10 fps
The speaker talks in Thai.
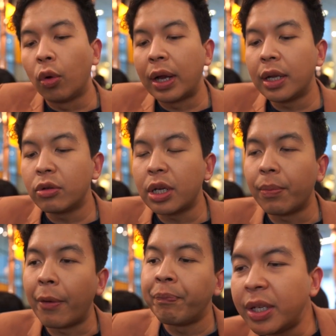สูงอะที่เราชิ
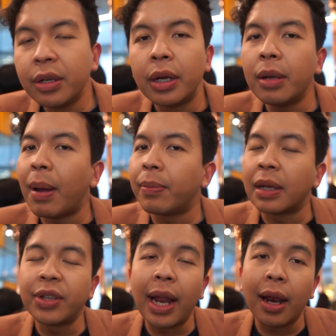มอะไม่ใช่เนื้อที่แบบ
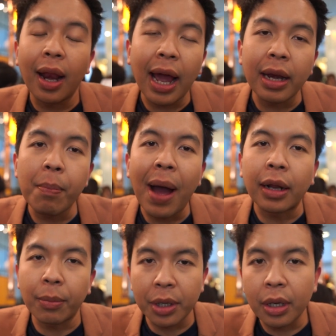ลักษณะละลายในปา
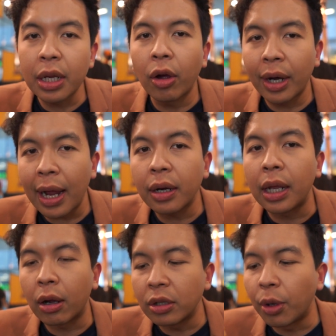ก แต่เป็นเนื้อที่ค่อนข้าง
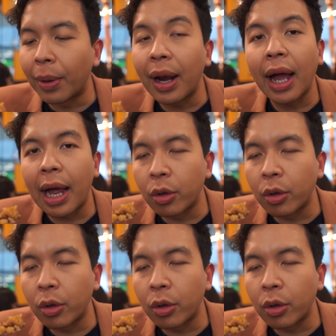ดีแล้วก็สมกับราคา